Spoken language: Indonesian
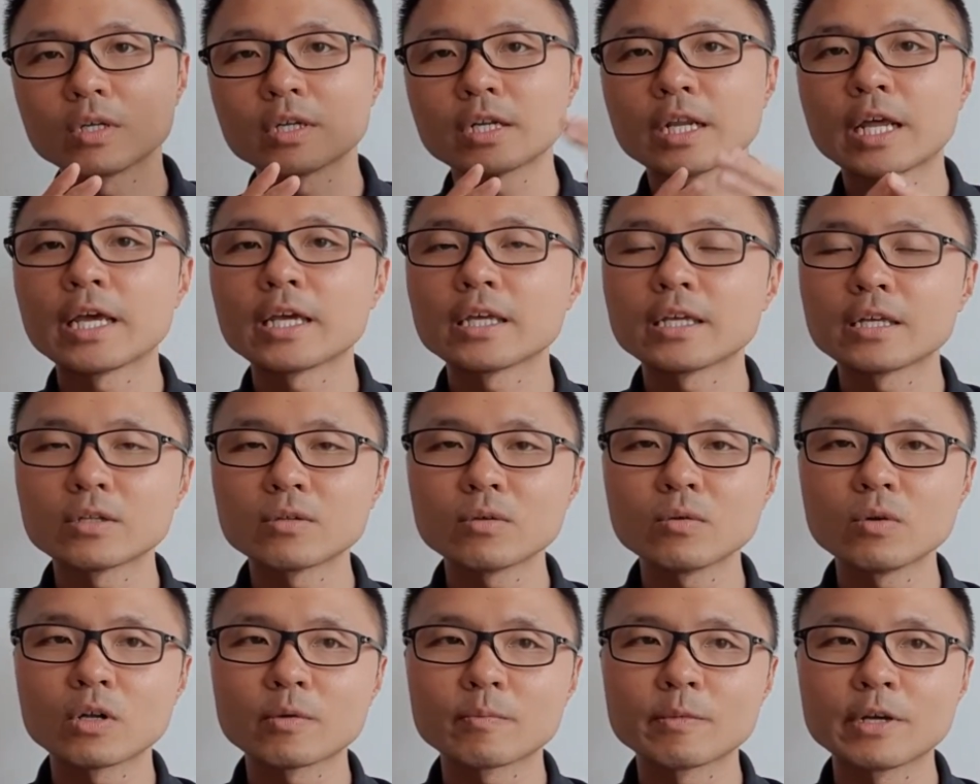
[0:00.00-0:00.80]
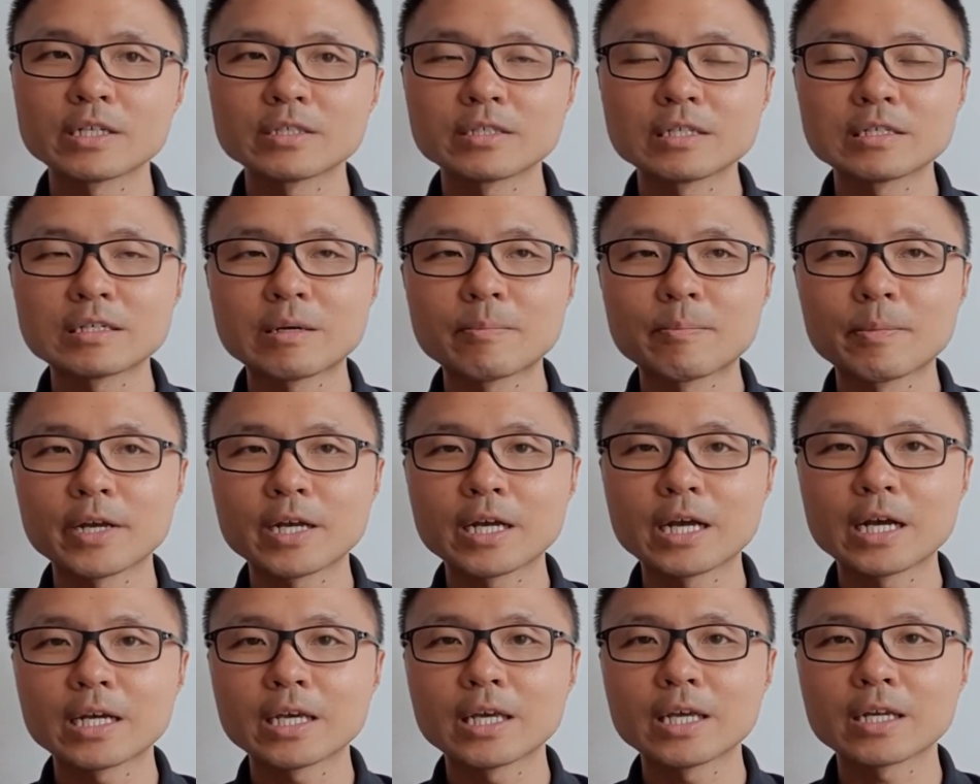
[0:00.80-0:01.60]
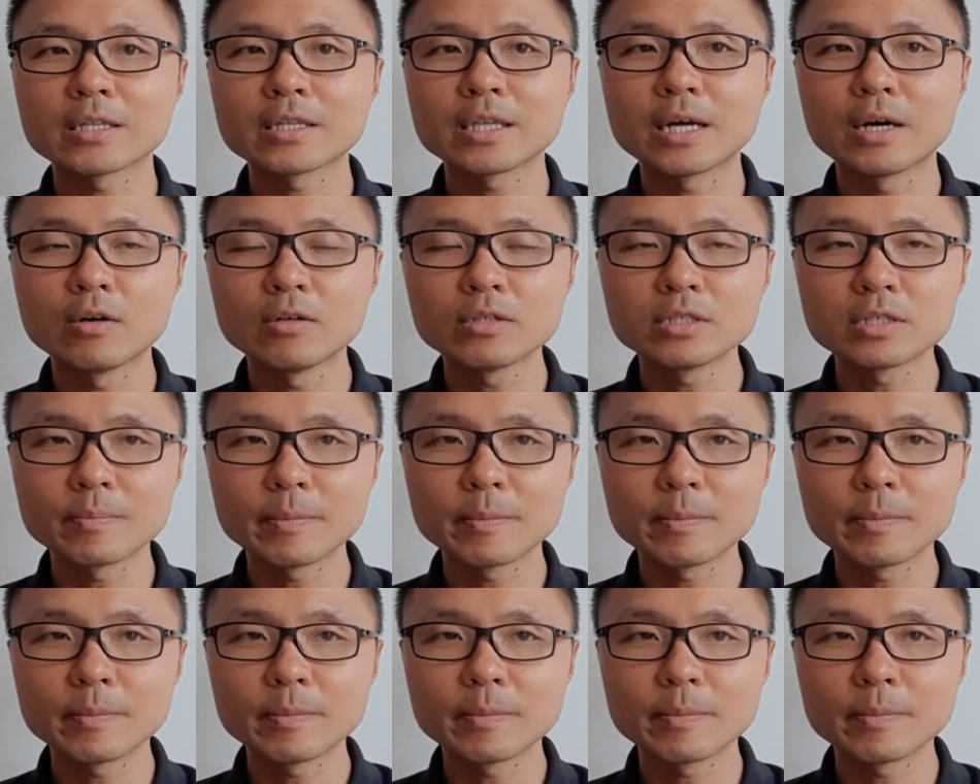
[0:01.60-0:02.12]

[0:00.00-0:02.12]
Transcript: naiknya tuh luar biasa sampai ke akhir tahun